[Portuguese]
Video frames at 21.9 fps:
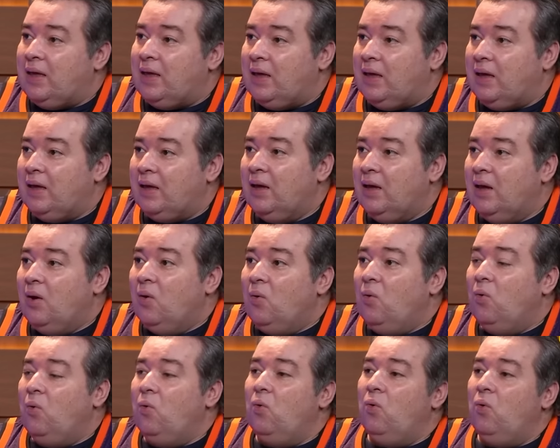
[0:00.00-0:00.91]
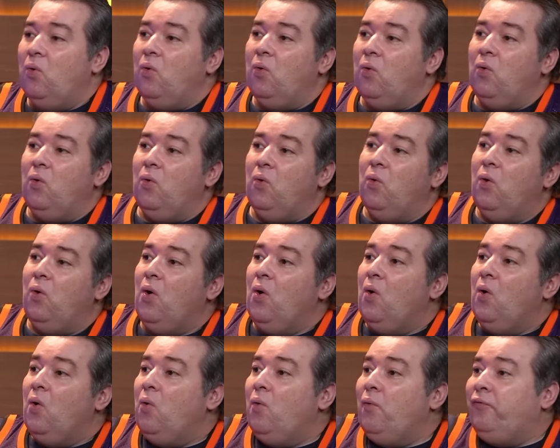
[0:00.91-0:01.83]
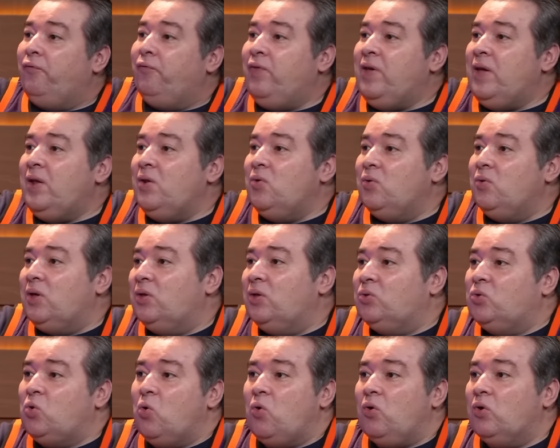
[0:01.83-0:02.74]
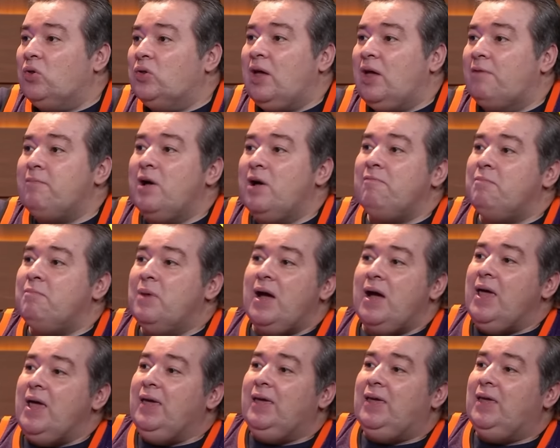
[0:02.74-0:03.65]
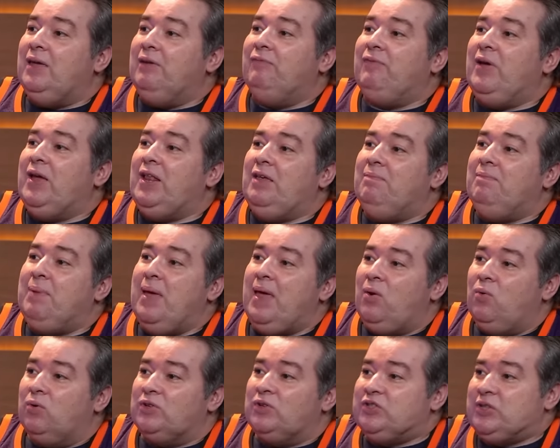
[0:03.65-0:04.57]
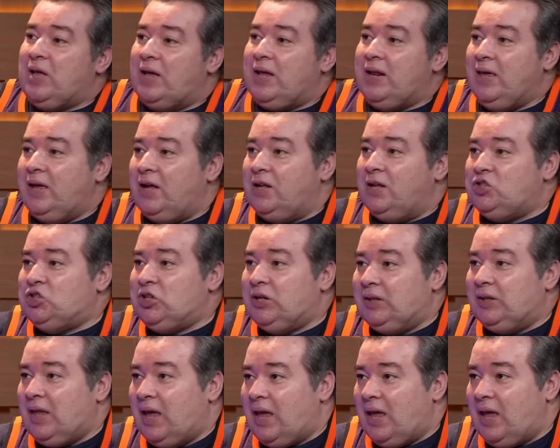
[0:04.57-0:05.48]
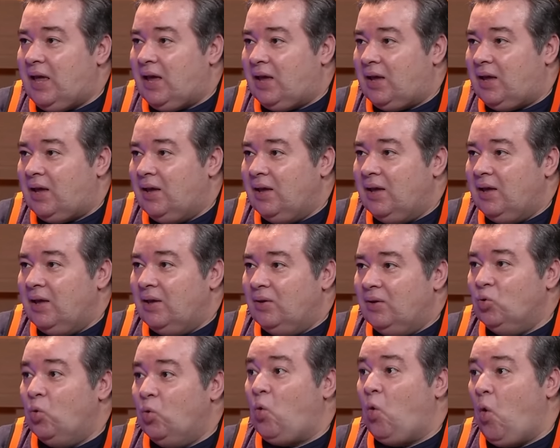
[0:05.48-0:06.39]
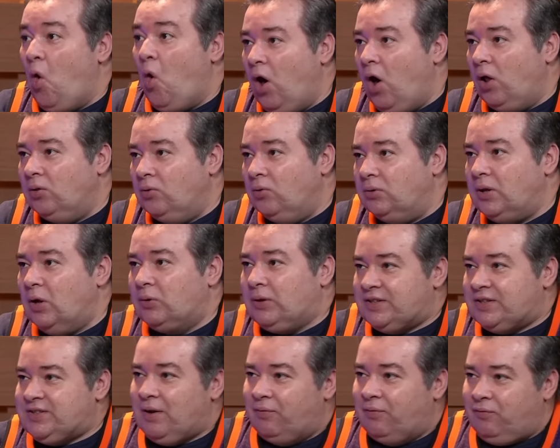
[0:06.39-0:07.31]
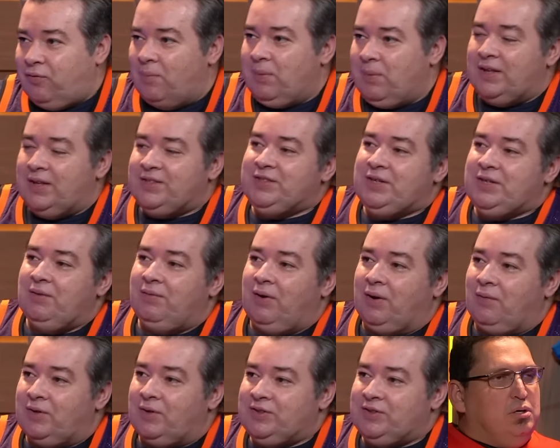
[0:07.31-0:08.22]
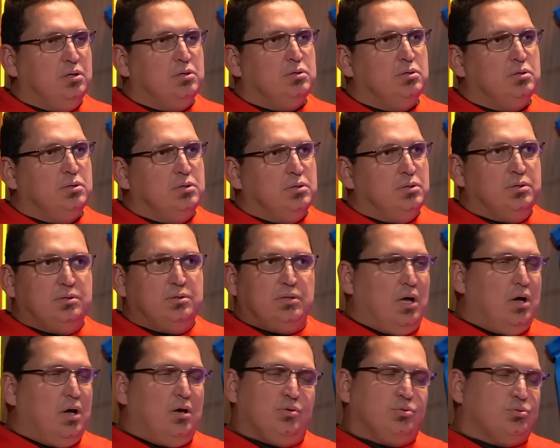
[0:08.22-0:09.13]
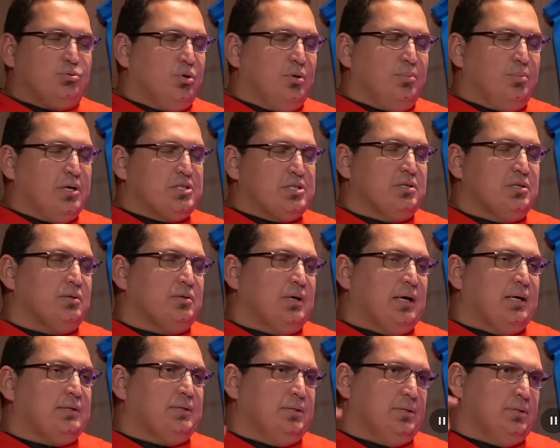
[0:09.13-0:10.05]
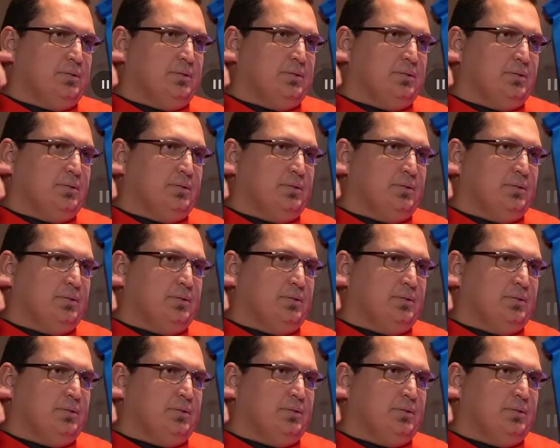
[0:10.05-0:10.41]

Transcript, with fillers: né? O, o filho que toda mamãe que vê NBA gostaria de ter no colo, não dessa forma lasciva Sim. que está imaginando. Não, não estou imaginando não. nada.